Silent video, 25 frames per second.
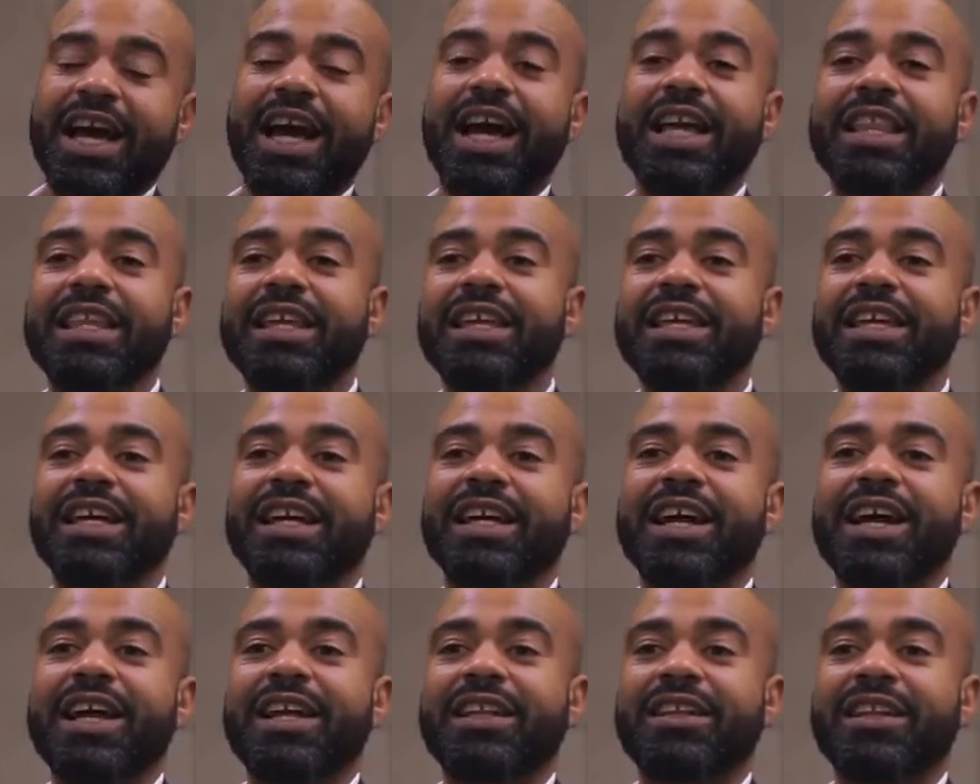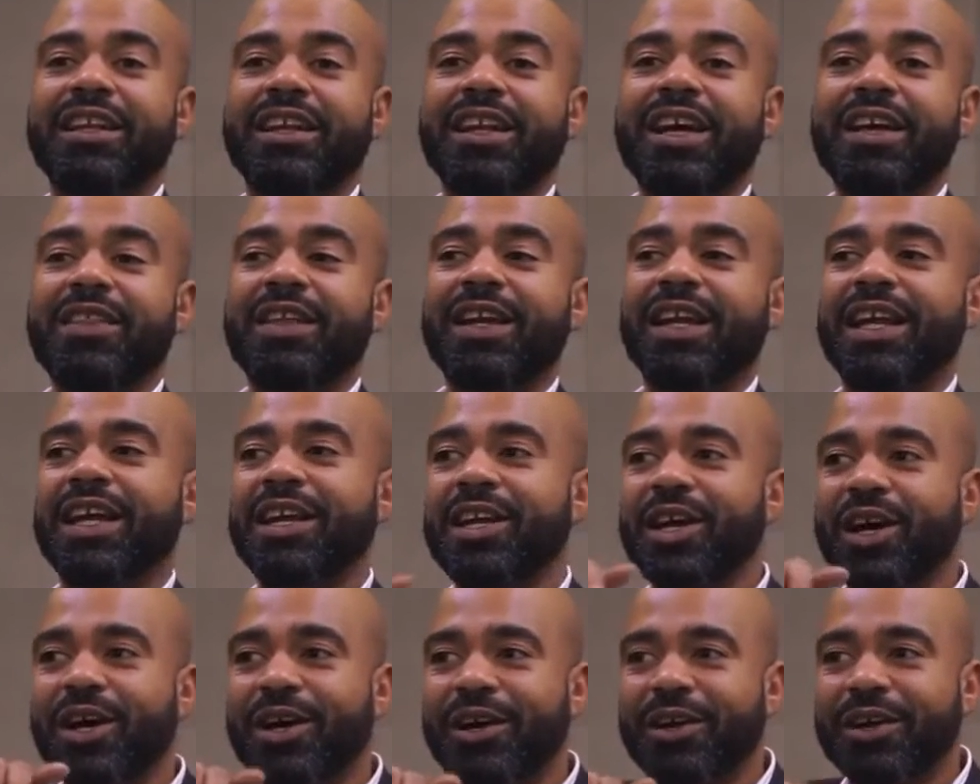هذه هي كانت اللحظه اللي
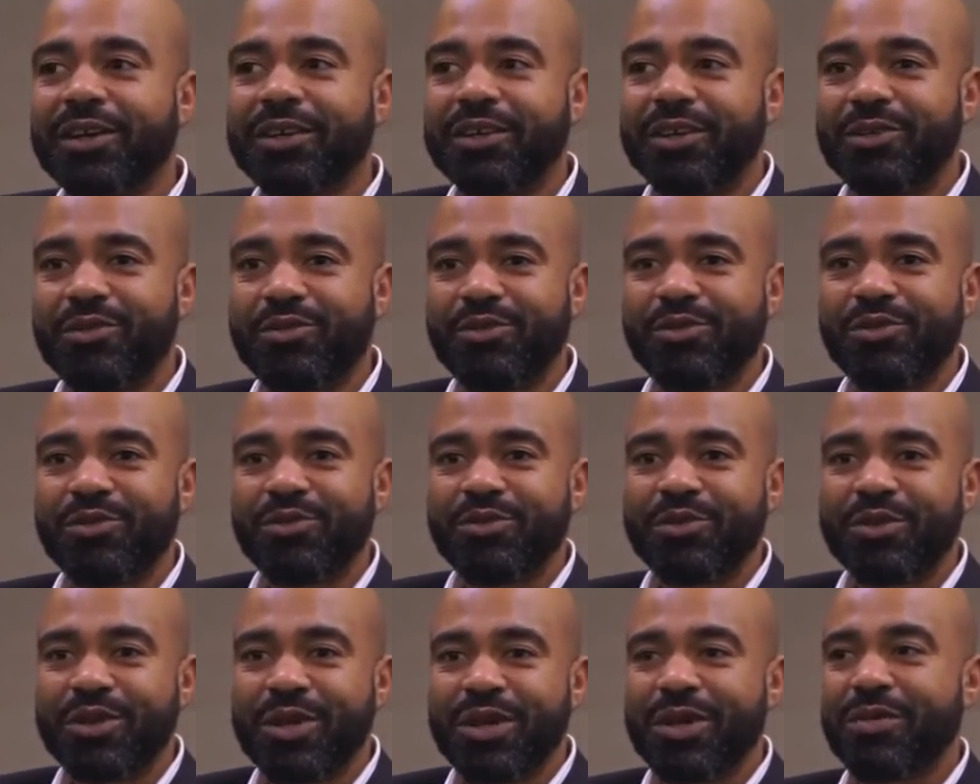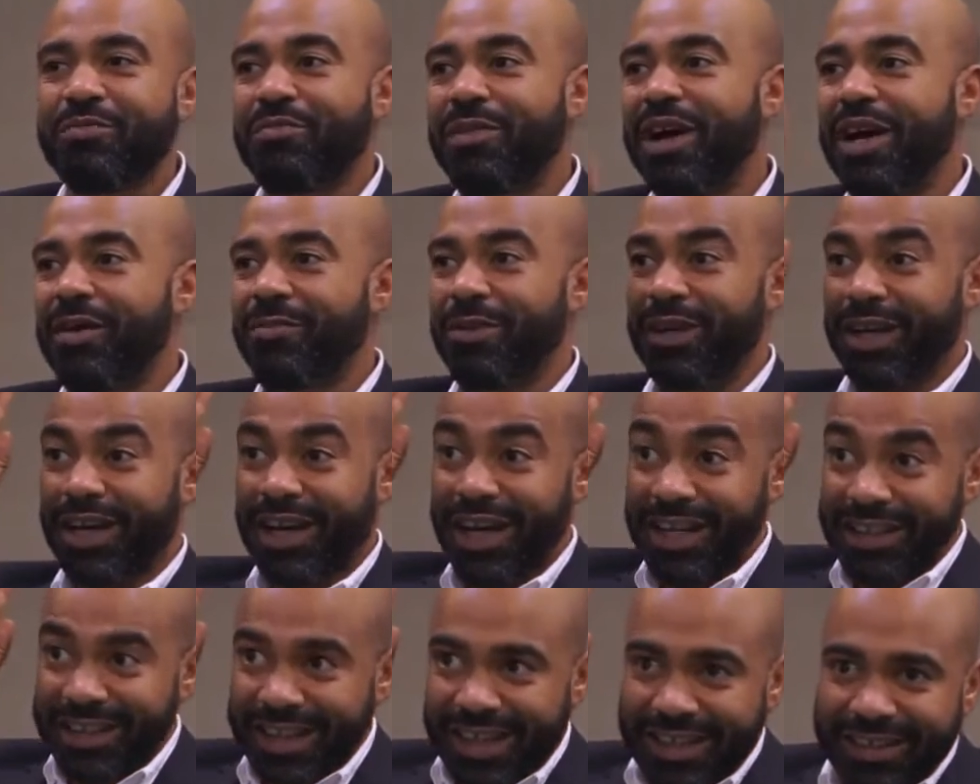انا قررت انه مع ابن
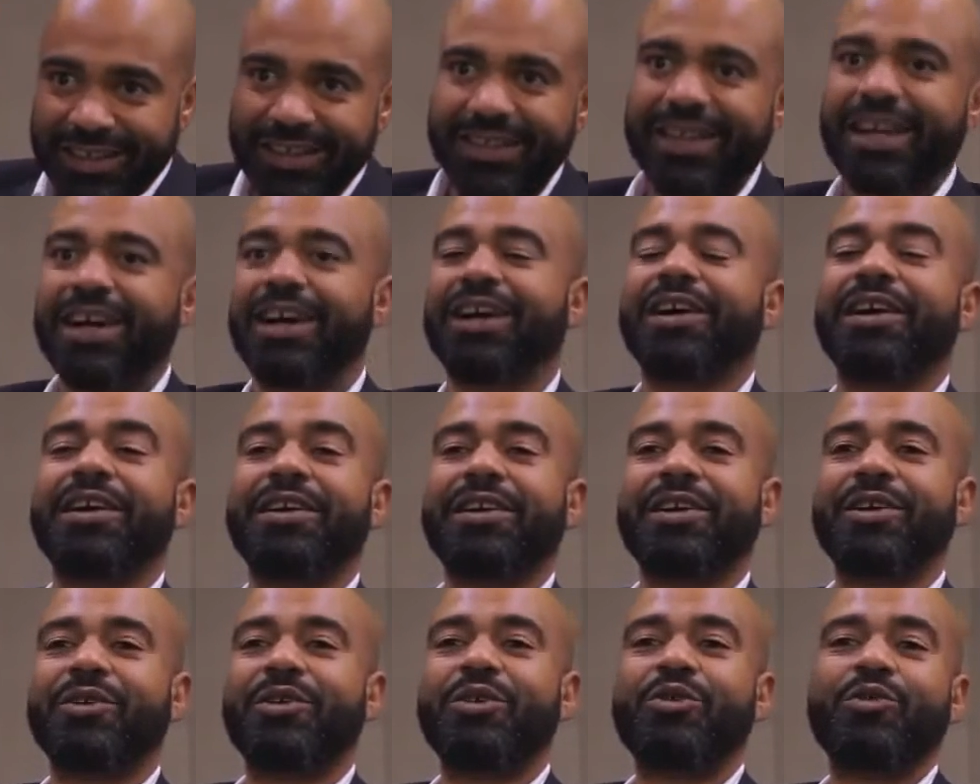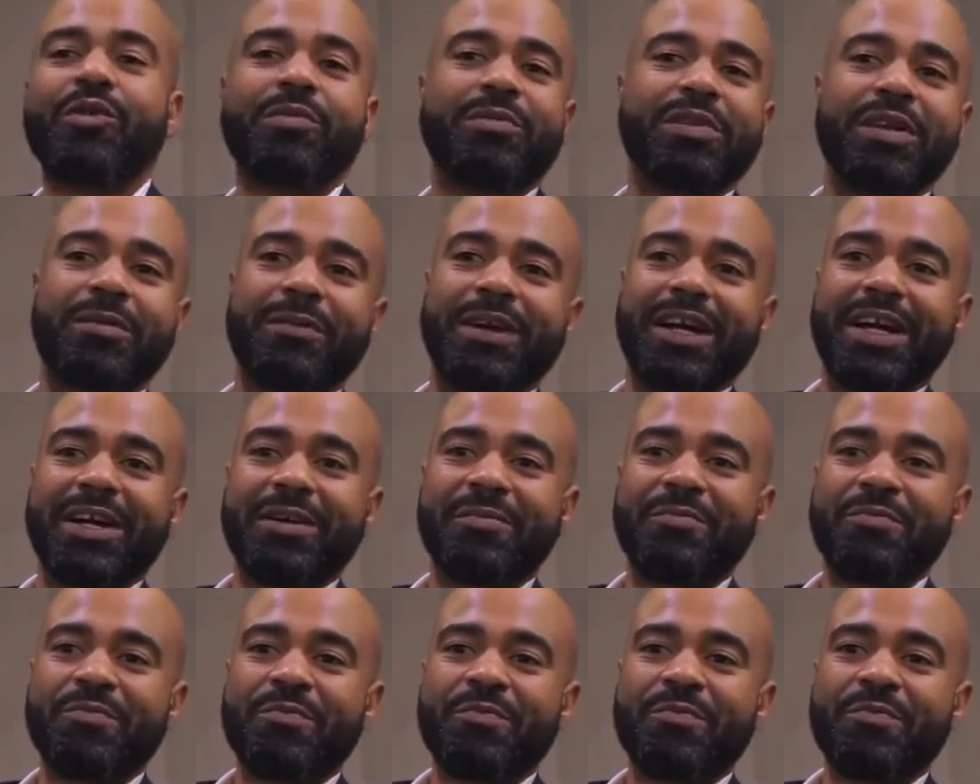خالتي اقرر انه ابدا معه